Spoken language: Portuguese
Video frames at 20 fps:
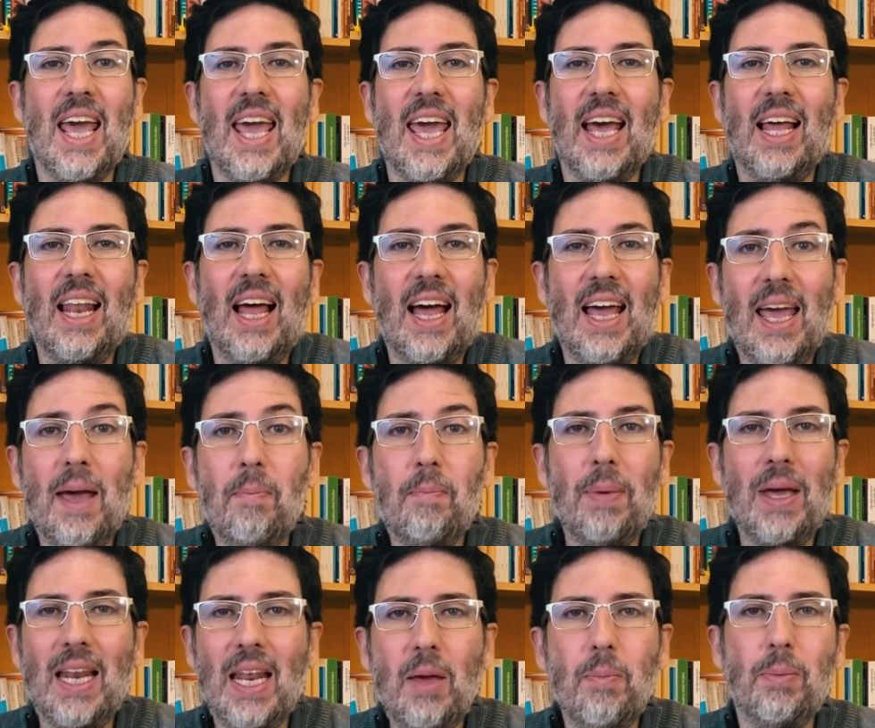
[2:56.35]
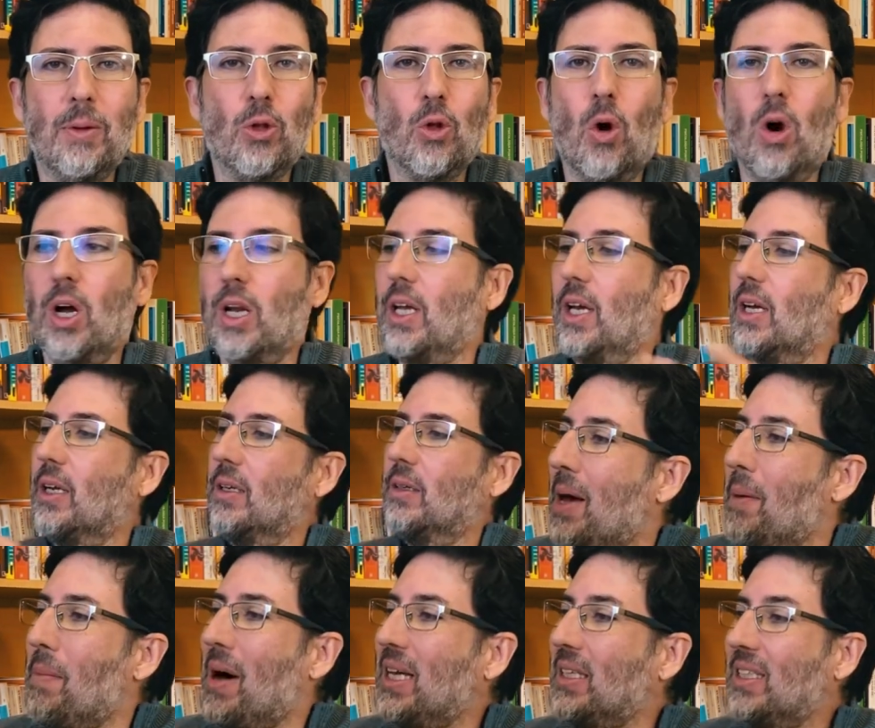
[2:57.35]
Ela é peremptória,
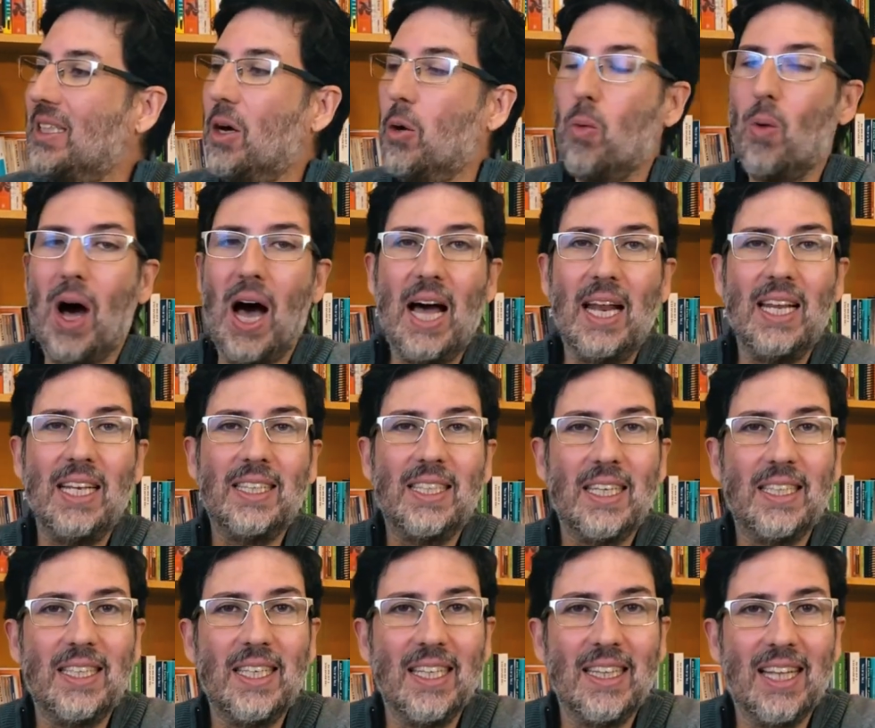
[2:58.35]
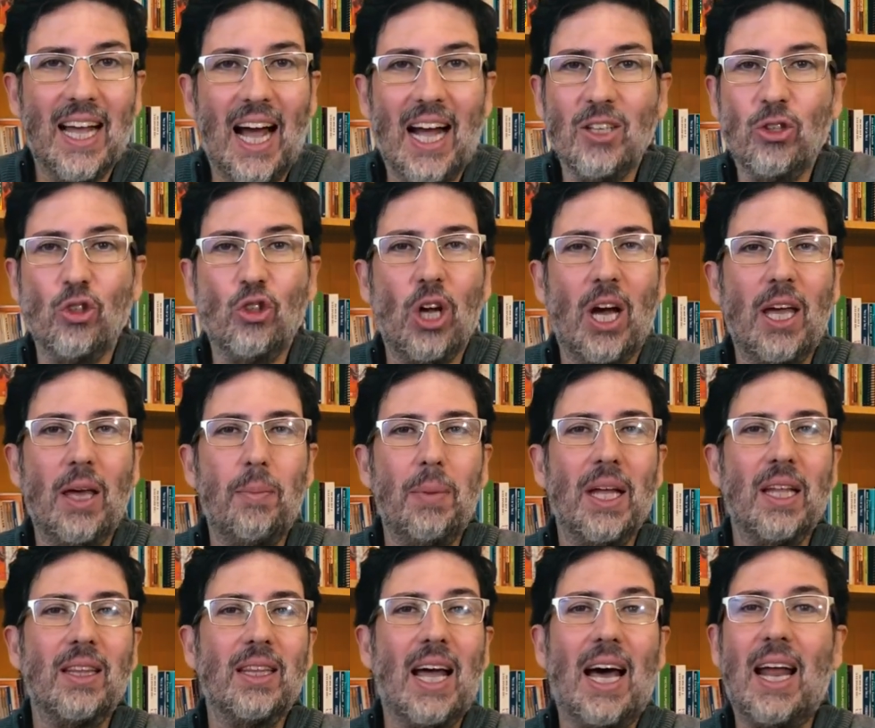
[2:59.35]
mas não há necessidade de
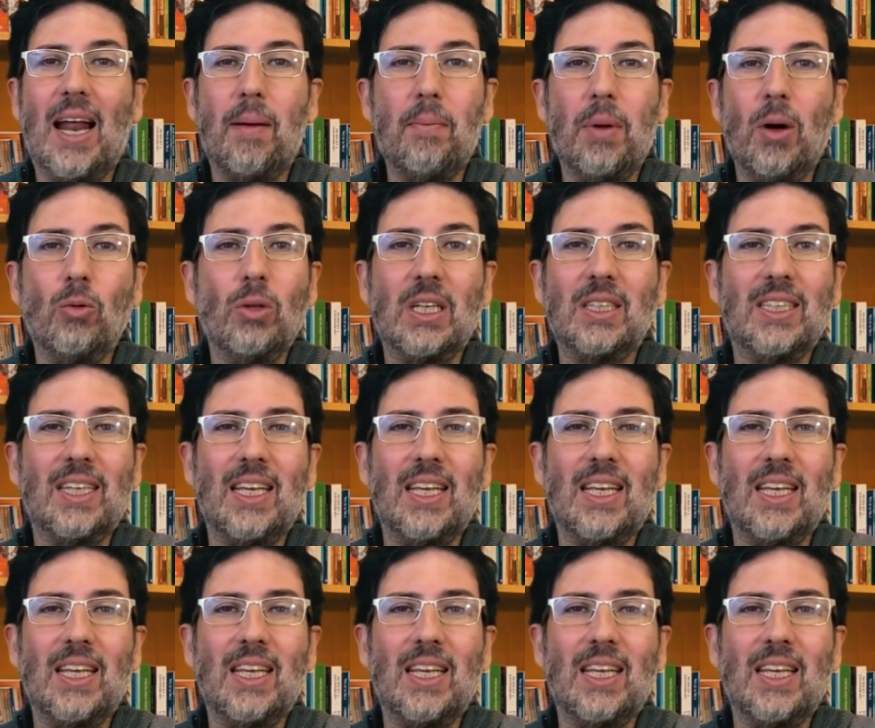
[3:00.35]
arrebentar a mão das